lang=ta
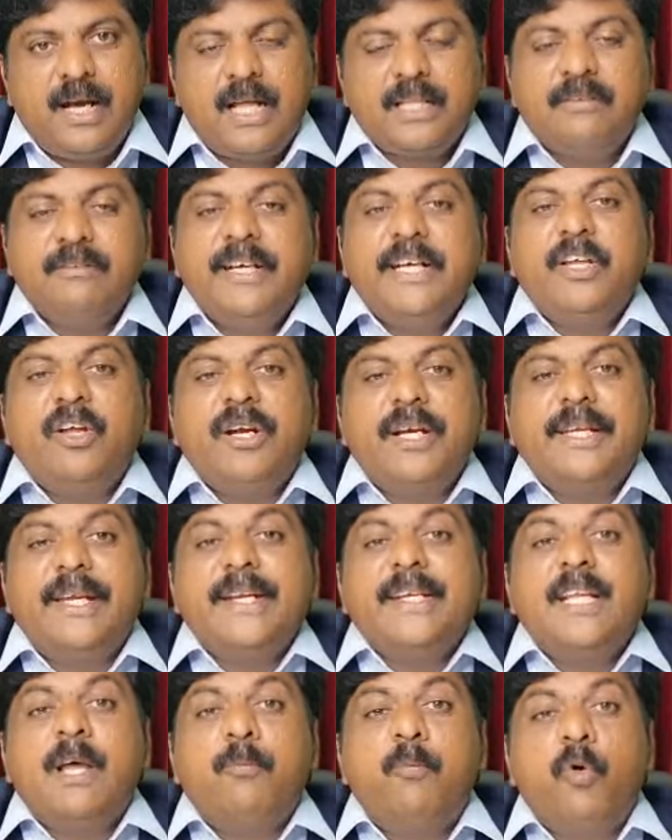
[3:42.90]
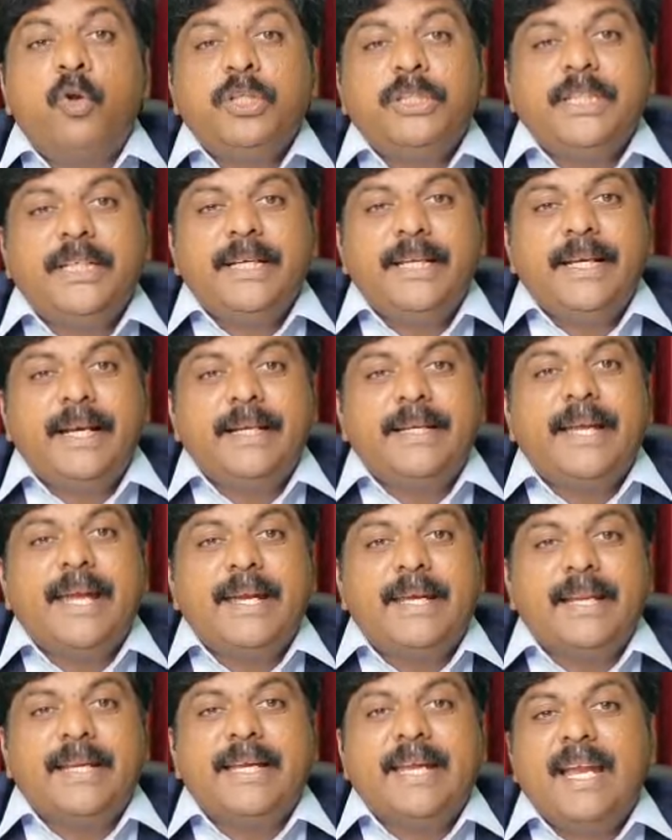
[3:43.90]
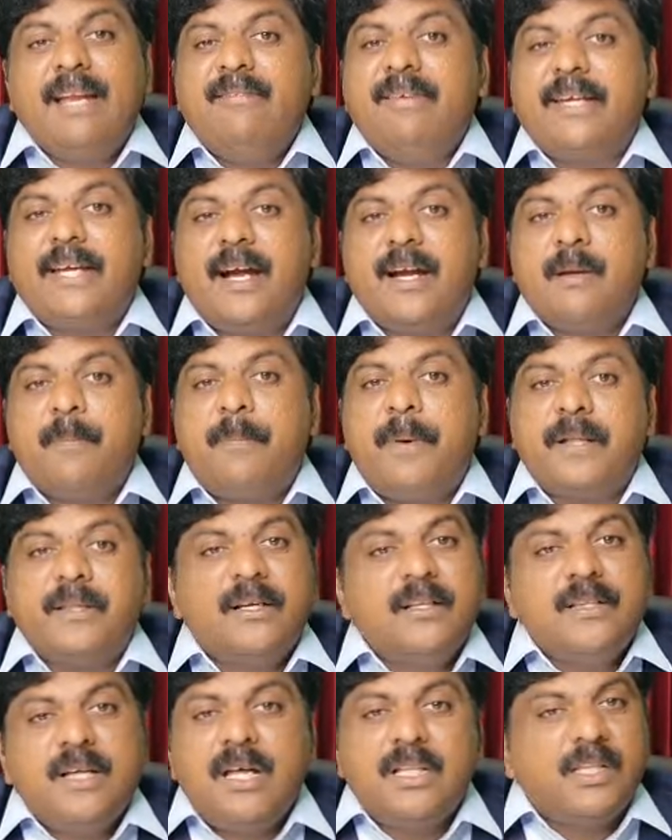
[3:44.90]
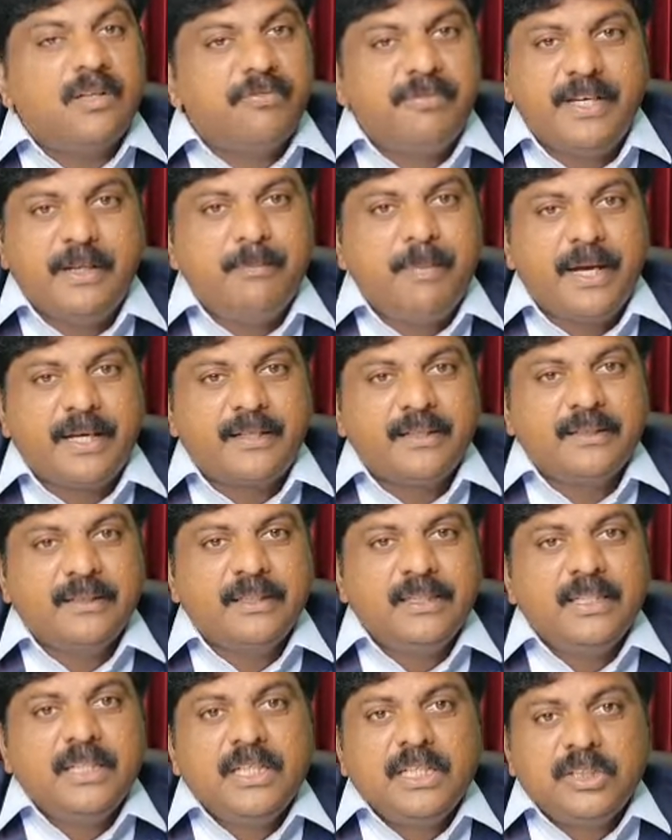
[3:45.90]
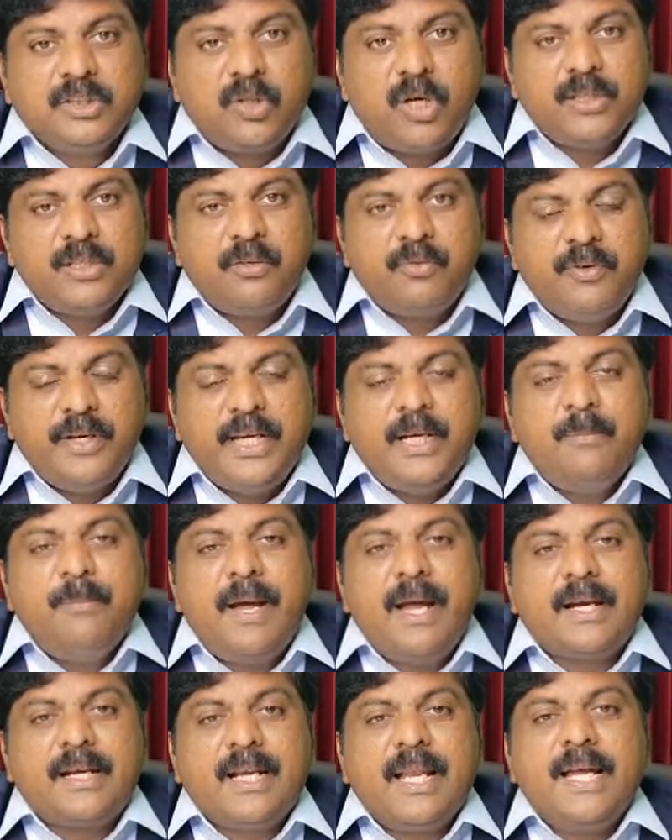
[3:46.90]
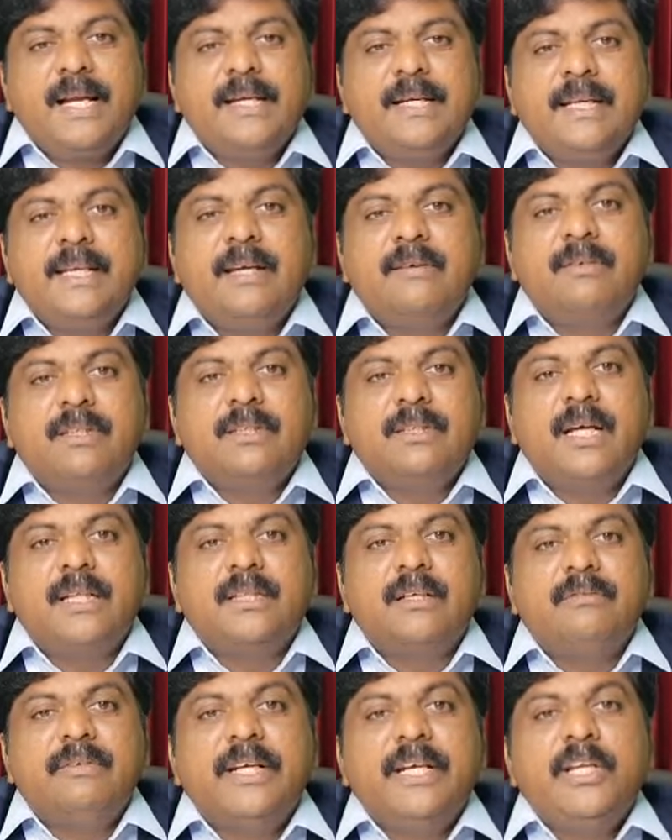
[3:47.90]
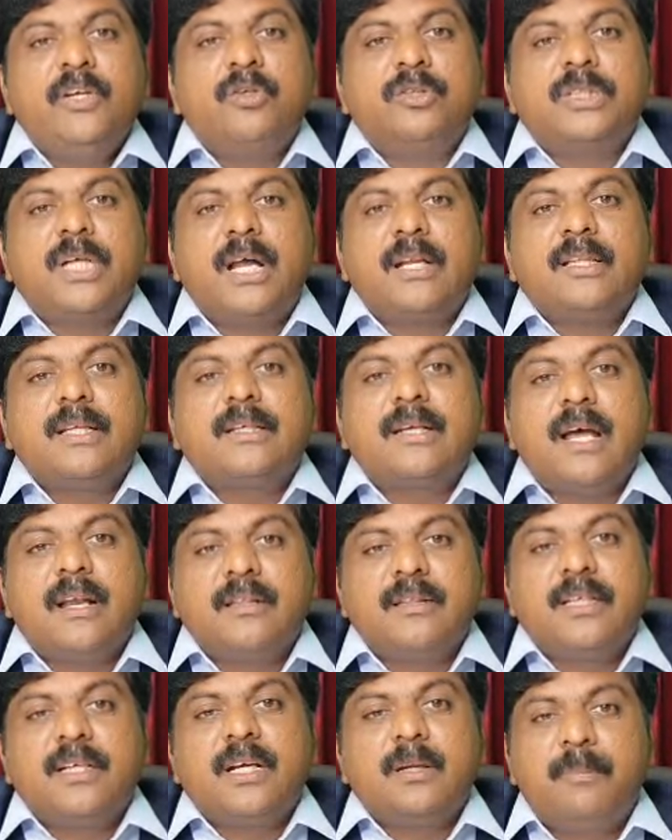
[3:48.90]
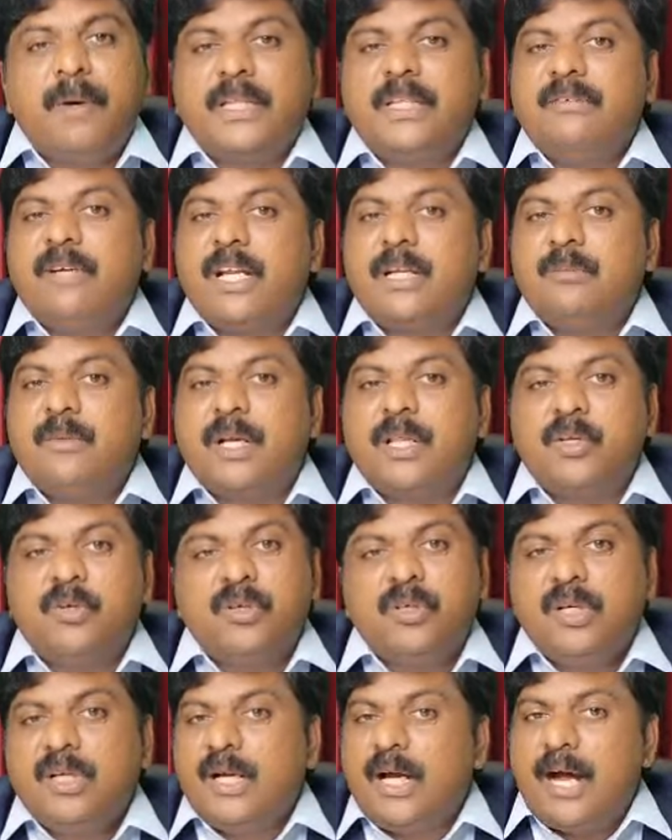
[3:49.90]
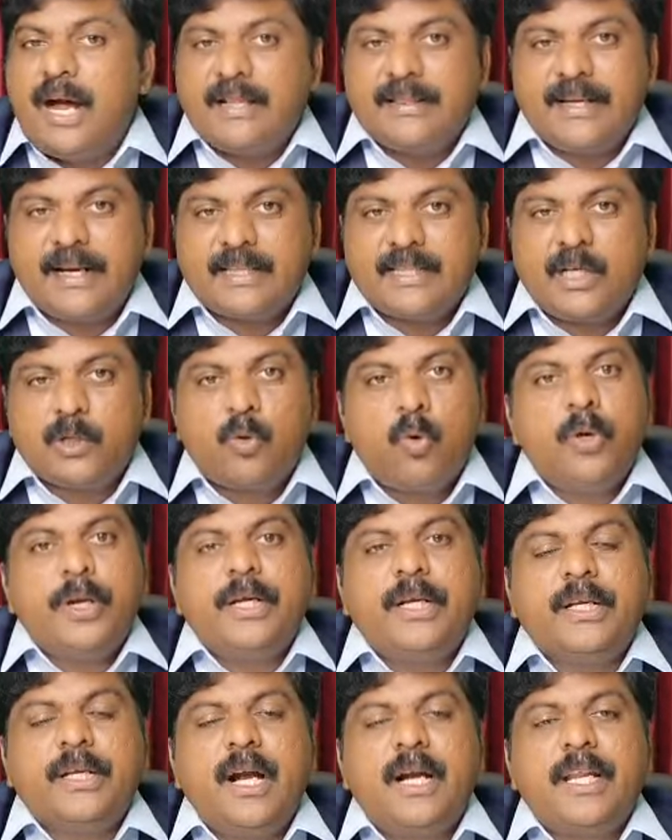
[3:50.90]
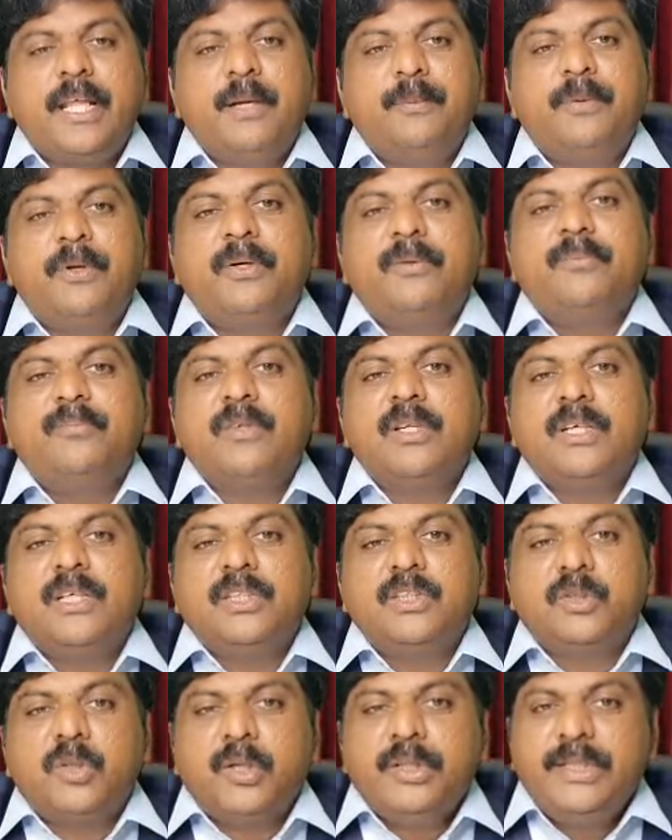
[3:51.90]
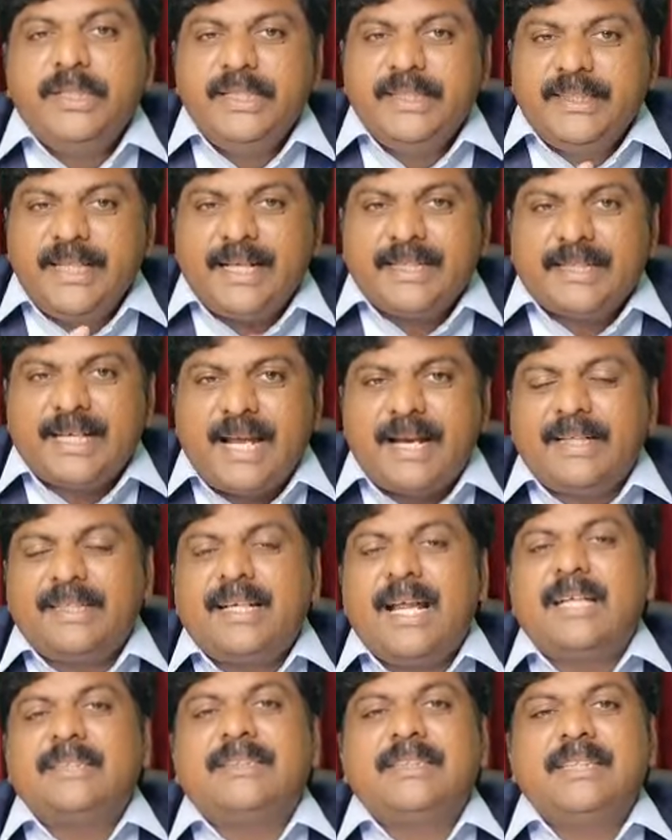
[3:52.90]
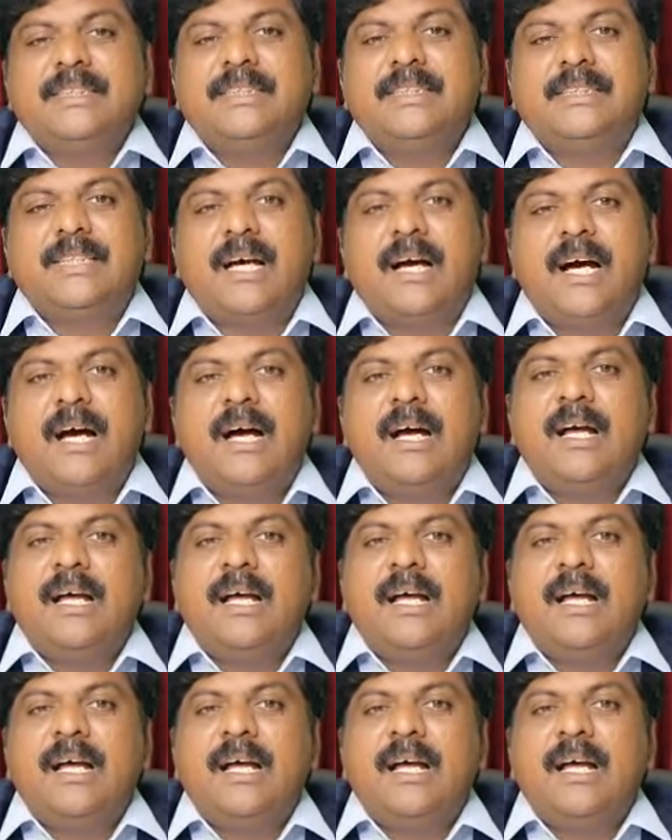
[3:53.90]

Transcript: அந்த வீடியோவில் என்ன புரிஞ்சுக்கிட்டீங்கன்னு கேட்குற கேள்விக்கான பதில் தான் அந்த ஃபீட்பேக் ஸோ அந்த ஃபீட்பேக்கில் நீங்கள் வந்து அந்த வீடியோ சார்ந்த கருத்துக்களை பதிவிடணுங்கிறதும் அந்த இடத்துல கூட்டிட்டு காட்டியிருப்போம் ஸோ இதை கரெக்டாக செஞ்சுட்டா